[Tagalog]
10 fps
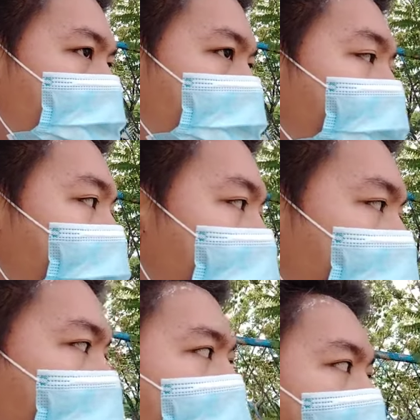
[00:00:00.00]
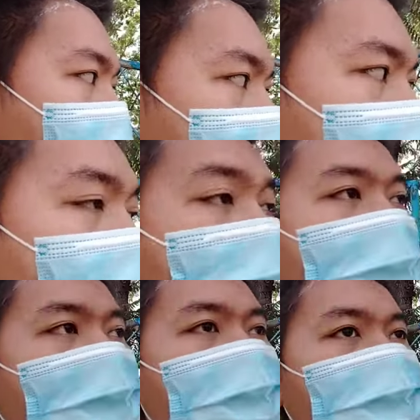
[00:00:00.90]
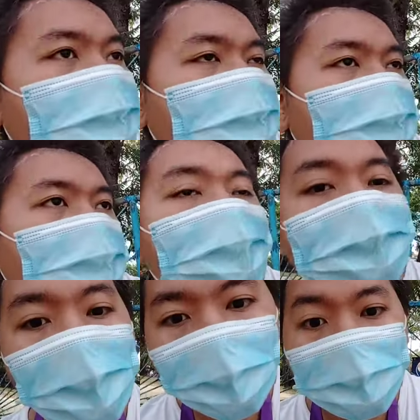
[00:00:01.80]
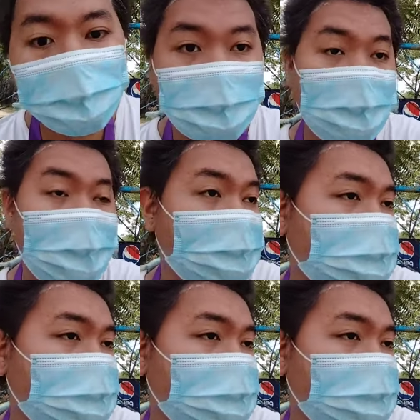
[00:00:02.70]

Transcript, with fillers: 23 akong edad karon 21 pa siya